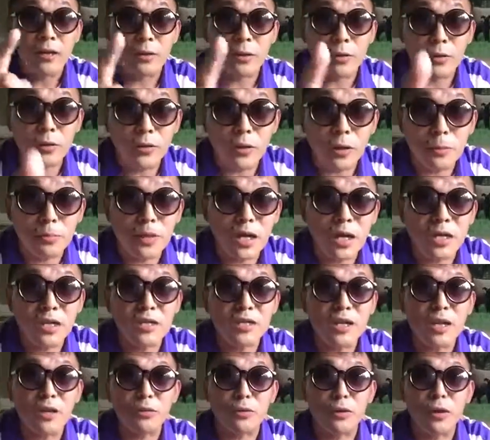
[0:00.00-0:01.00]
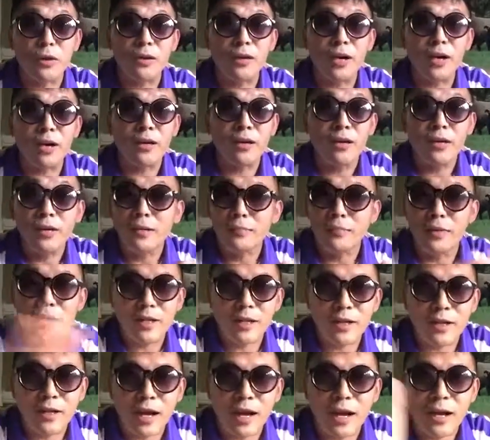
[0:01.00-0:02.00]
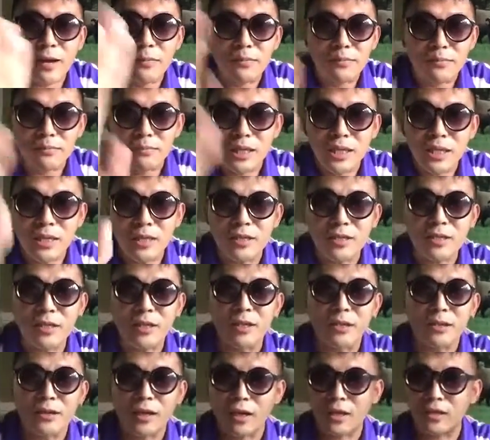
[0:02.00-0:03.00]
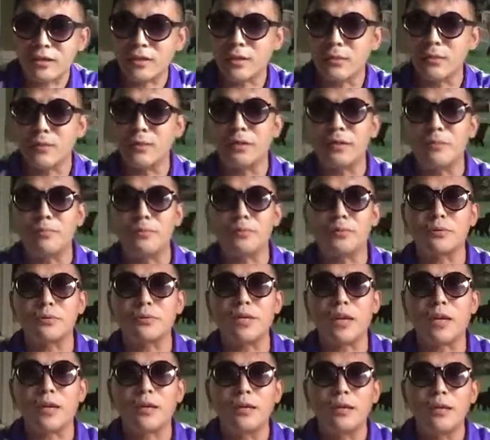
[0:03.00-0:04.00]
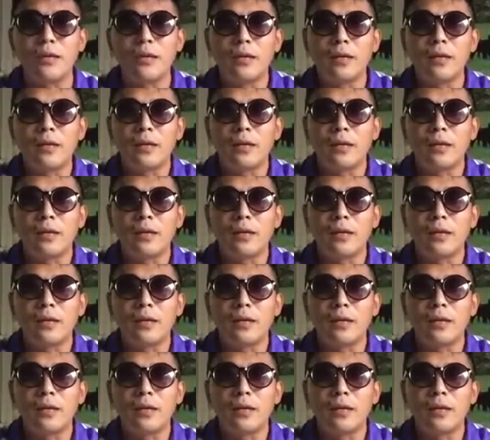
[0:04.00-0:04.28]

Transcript: 都是要骗你上床的，没事儿啊，没那事儿啊，在我这不存在。